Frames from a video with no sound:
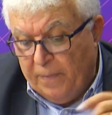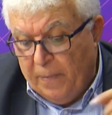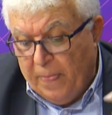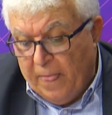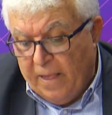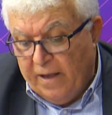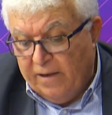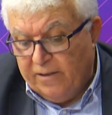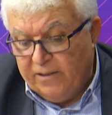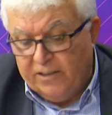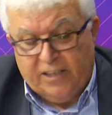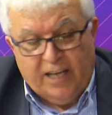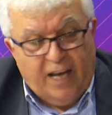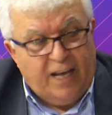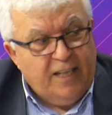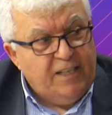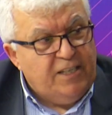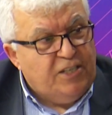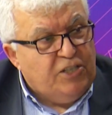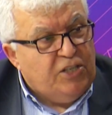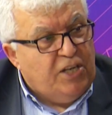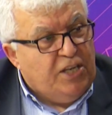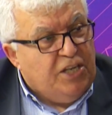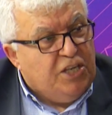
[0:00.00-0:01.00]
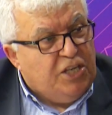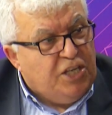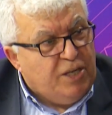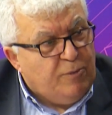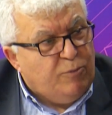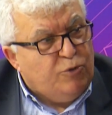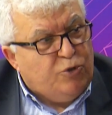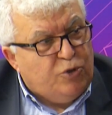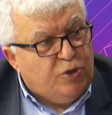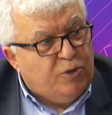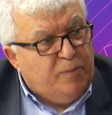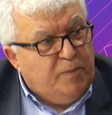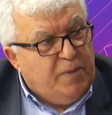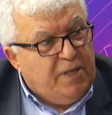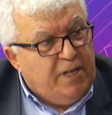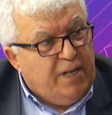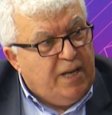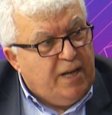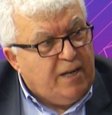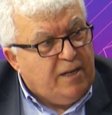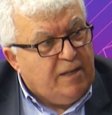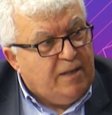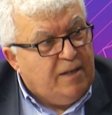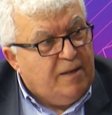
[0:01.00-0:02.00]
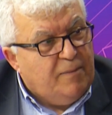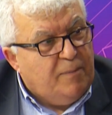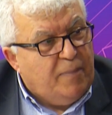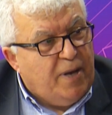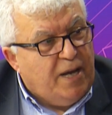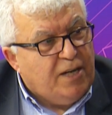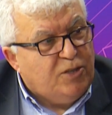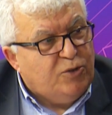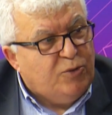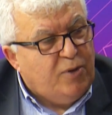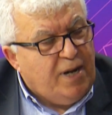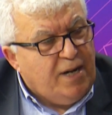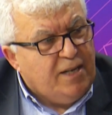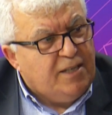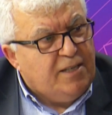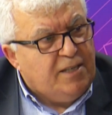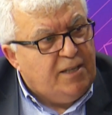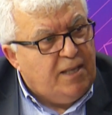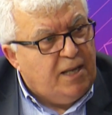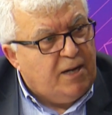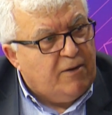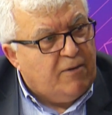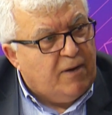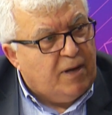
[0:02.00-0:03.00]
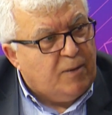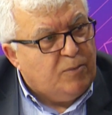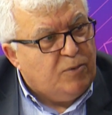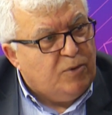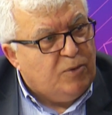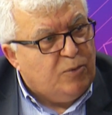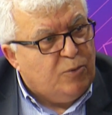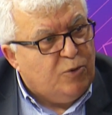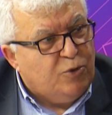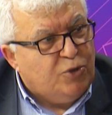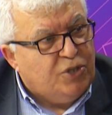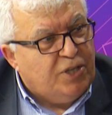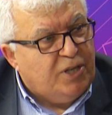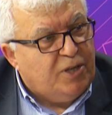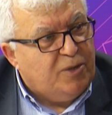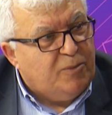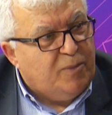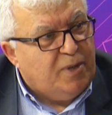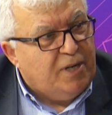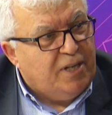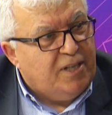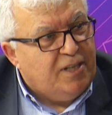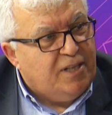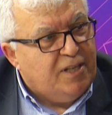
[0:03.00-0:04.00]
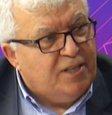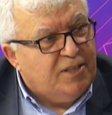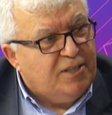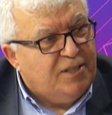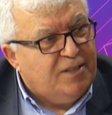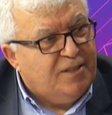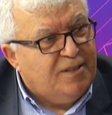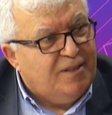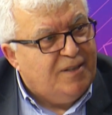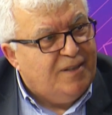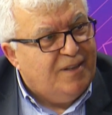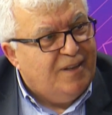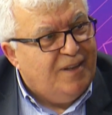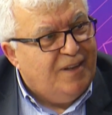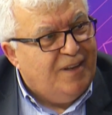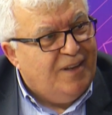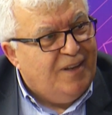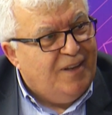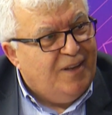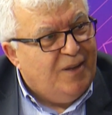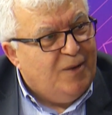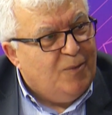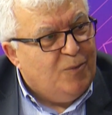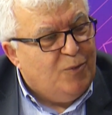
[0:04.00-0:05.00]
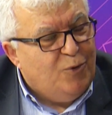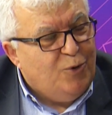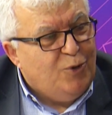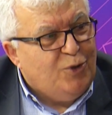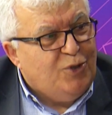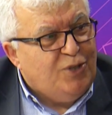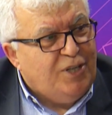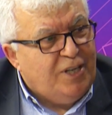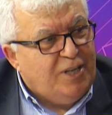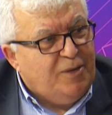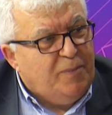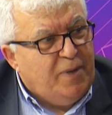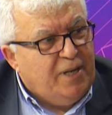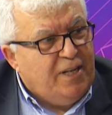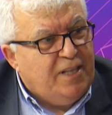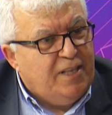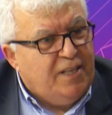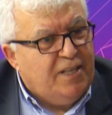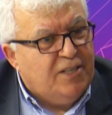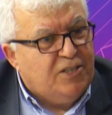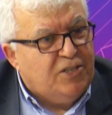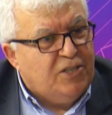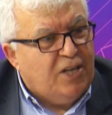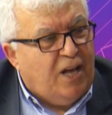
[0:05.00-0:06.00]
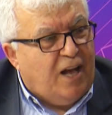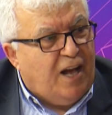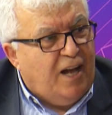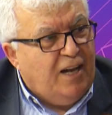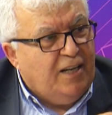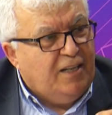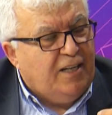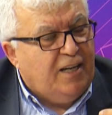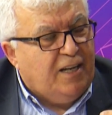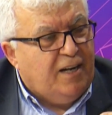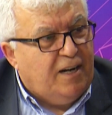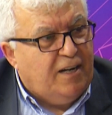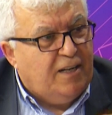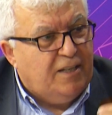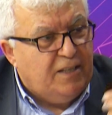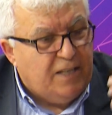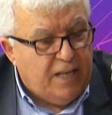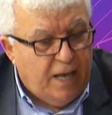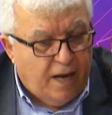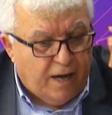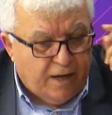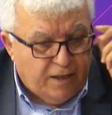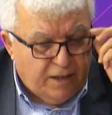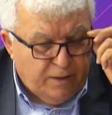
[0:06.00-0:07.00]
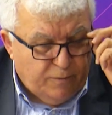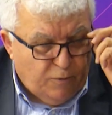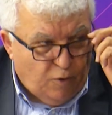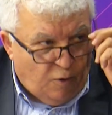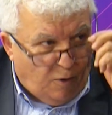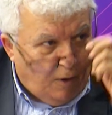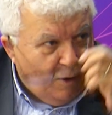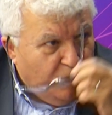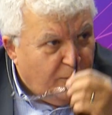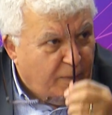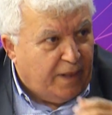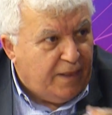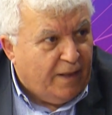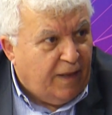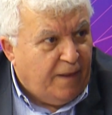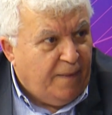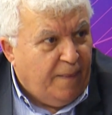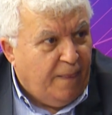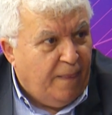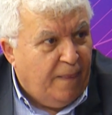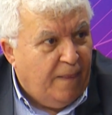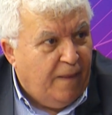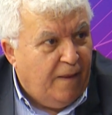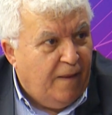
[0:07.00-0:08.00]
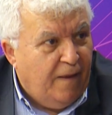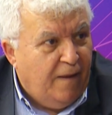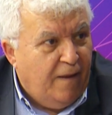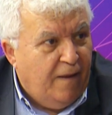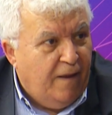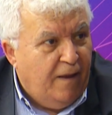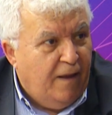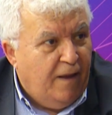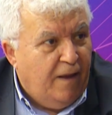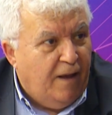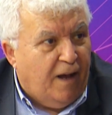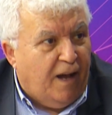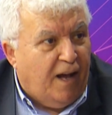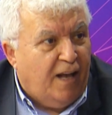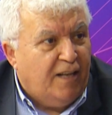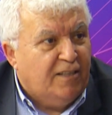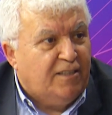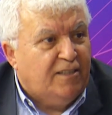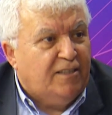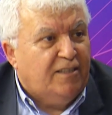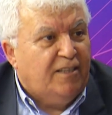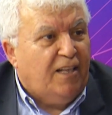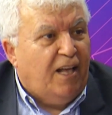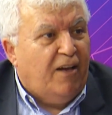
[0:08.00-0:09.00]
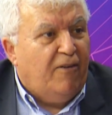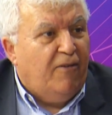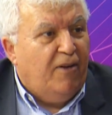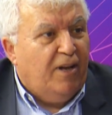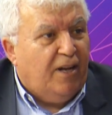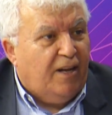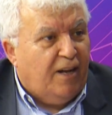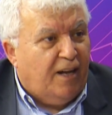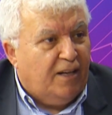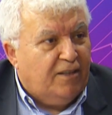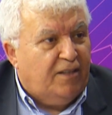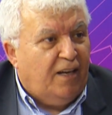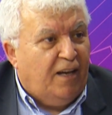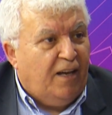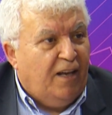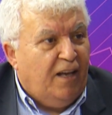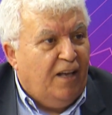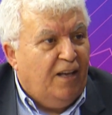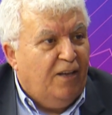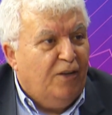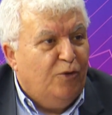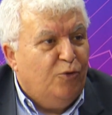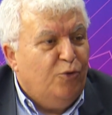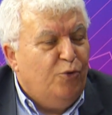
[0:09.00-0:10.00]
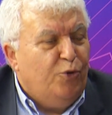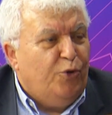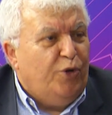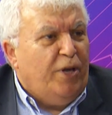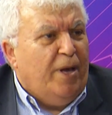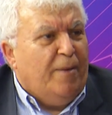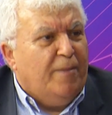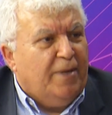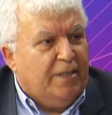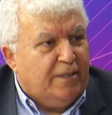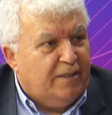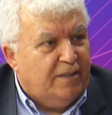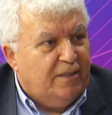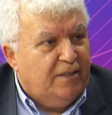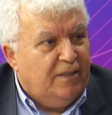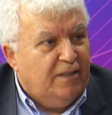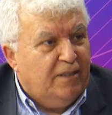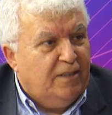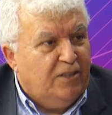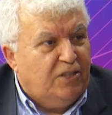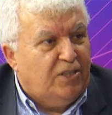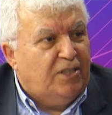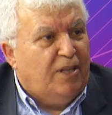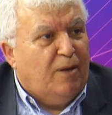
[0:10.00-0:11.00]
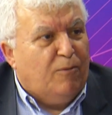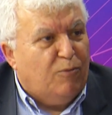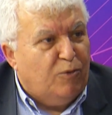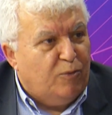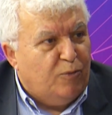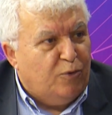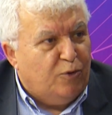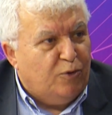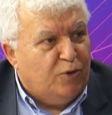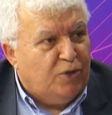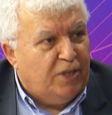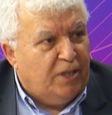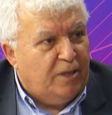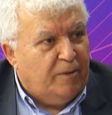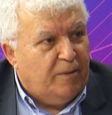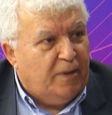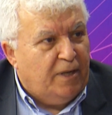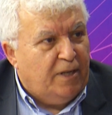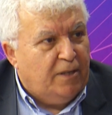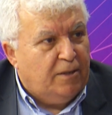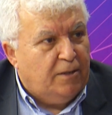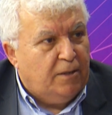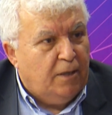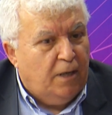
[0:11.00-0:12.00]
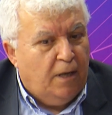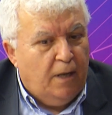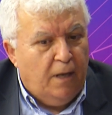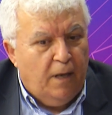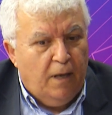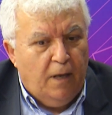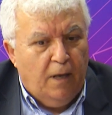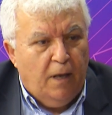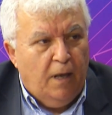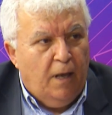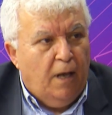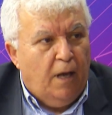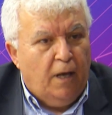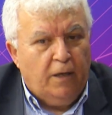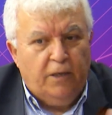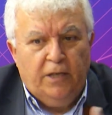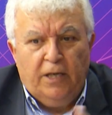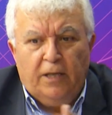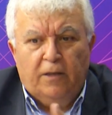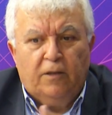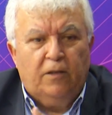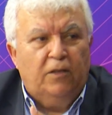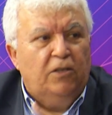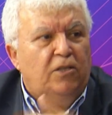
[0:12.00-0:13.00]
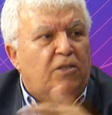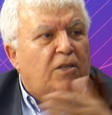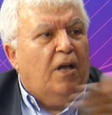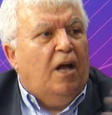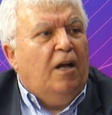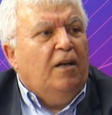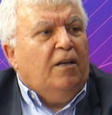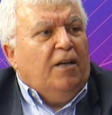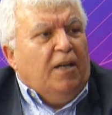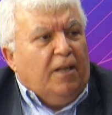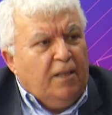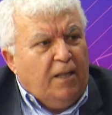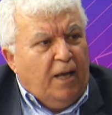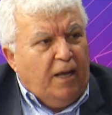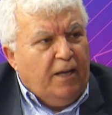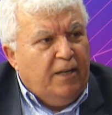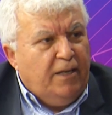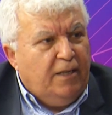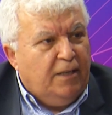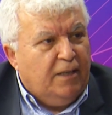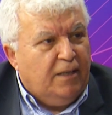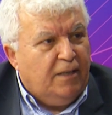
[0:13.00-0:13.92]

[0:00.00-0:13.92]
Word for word: Sadece 2,5 milyar personel gideri var Büyükşehir Belediyesi'nin. Büyükşehir Belediyesi Ankara'nın yardımı olmadan asla ve kata yürüyemez İstanbul Büyükşehir Belediyesi. Ha git da aynı.